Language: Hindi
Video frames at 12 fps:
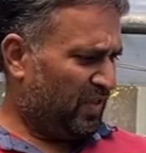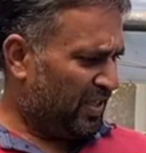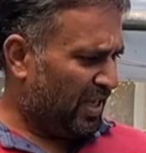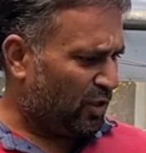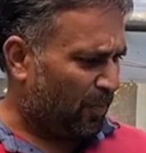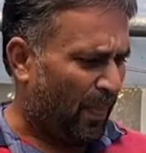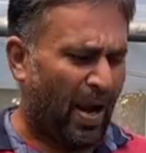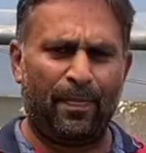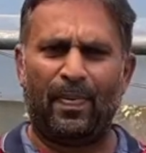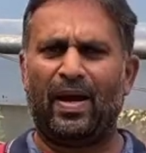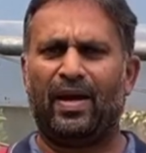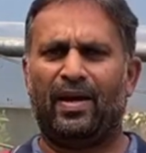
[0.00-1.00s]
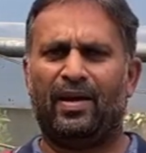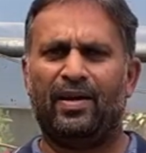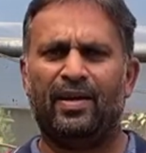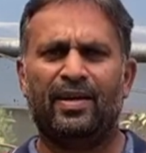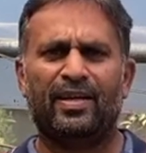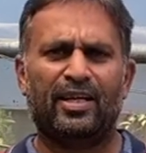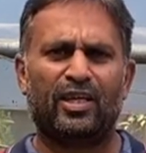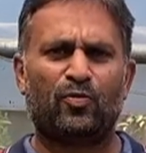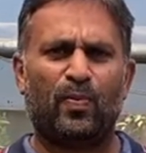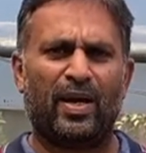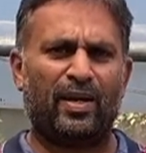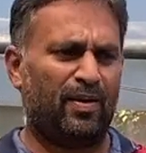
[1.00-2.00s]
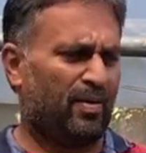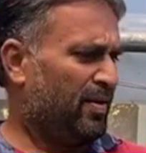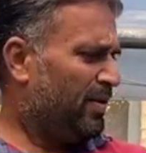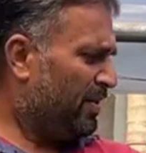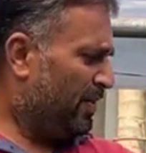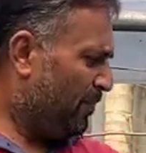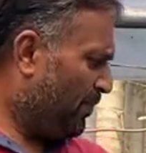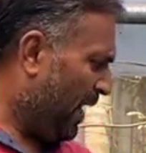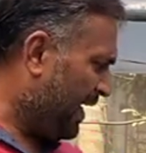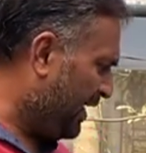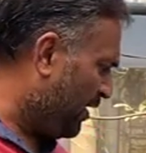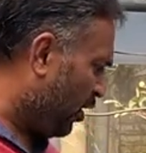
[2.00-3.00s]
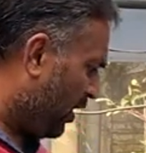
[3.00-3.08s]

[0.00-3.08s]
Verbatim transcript: ये जो पाइपें हैं इसमें पानी को